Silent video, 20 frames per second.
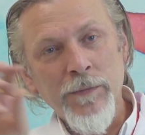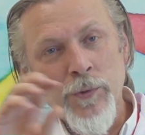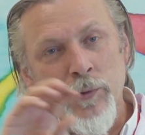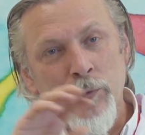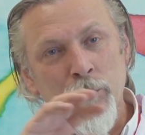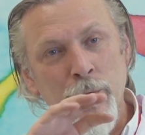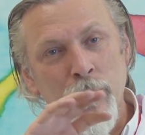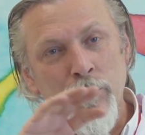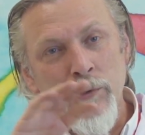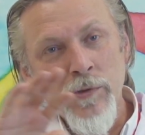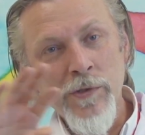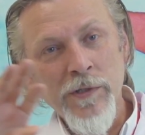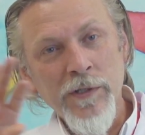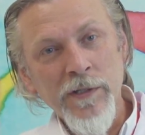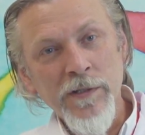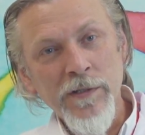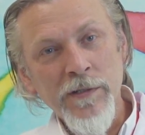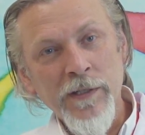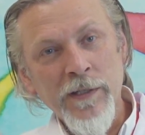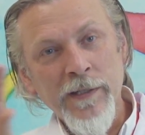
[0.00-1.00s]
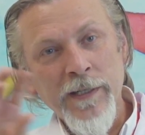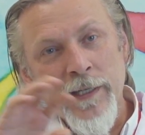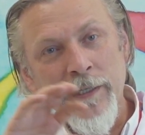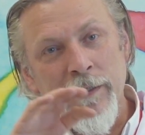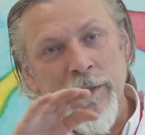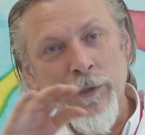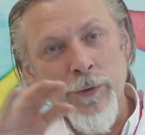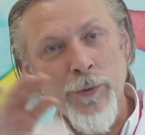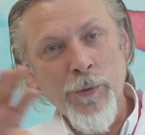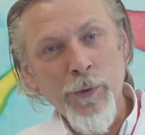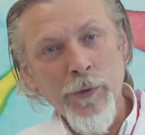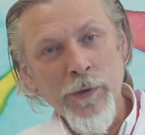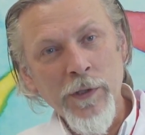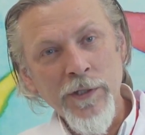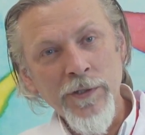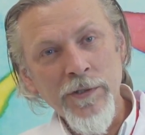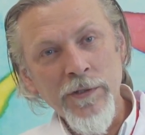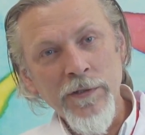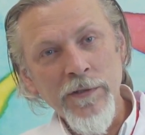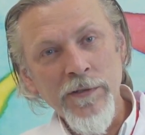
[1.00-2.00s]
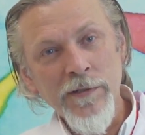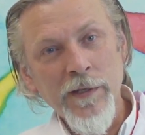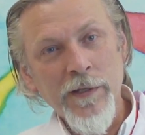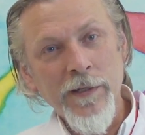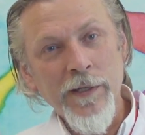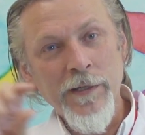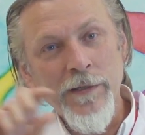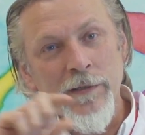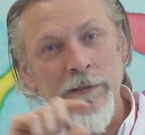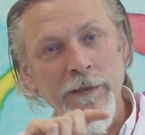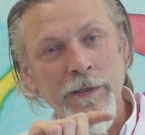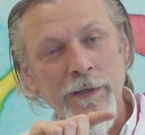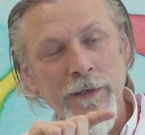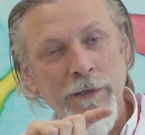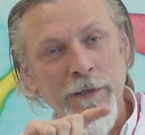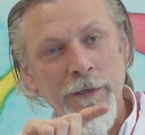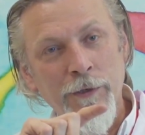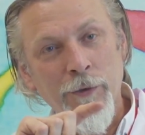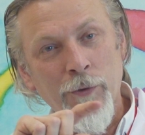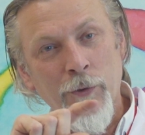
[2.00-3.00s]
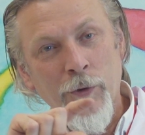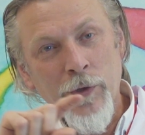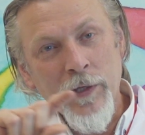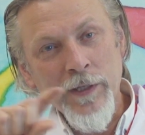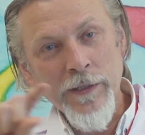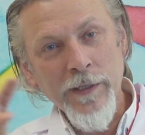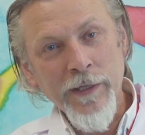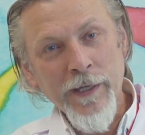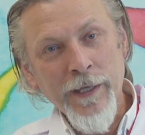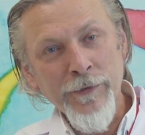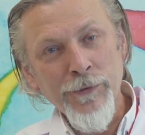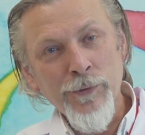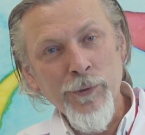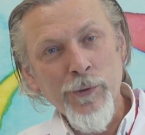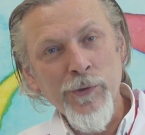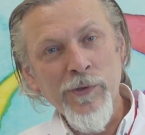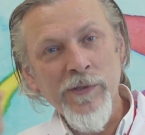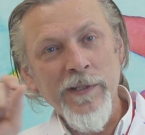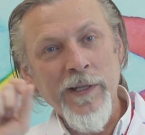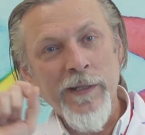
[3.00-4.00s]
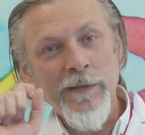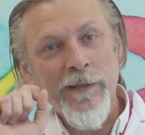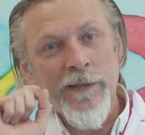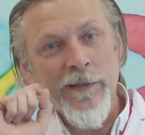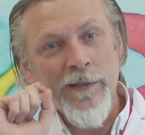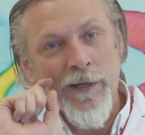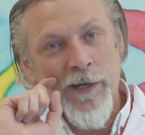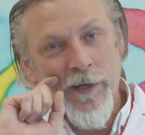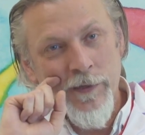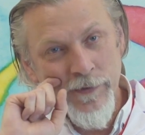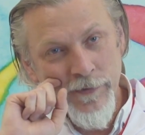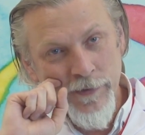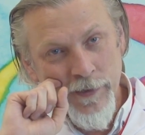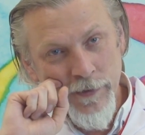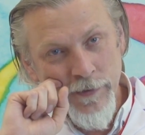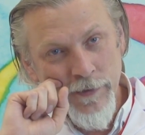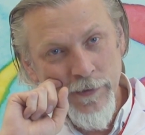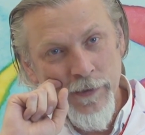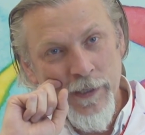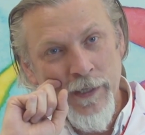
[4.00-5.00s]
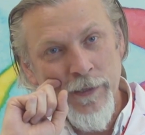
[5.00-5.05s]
Bu dönüş sırasında ne kadar koyulaşırsalar o kadar antioksidanları artar.